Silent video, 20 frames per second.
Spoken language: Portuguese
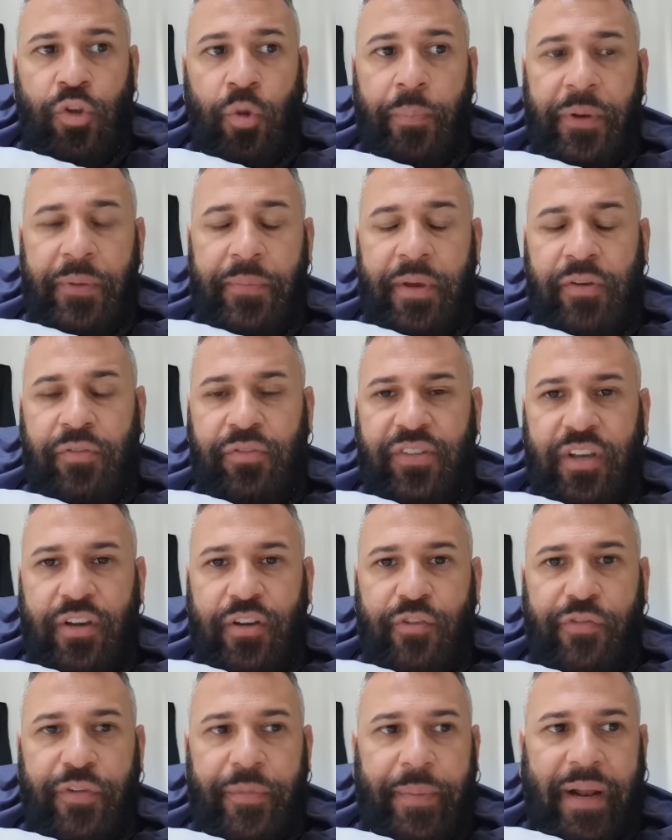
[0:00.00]
No primeiro dia
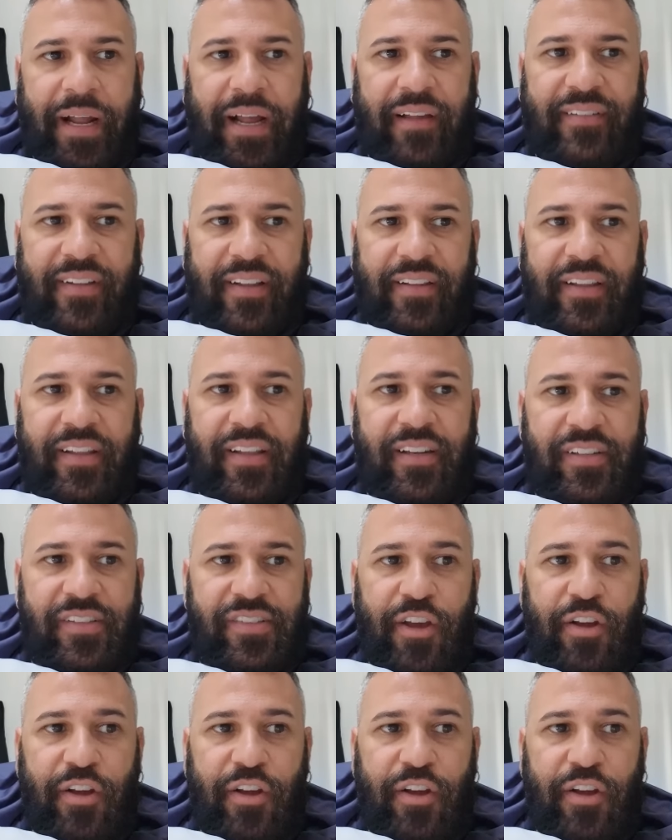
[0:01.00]
que eu fui pra casa deles,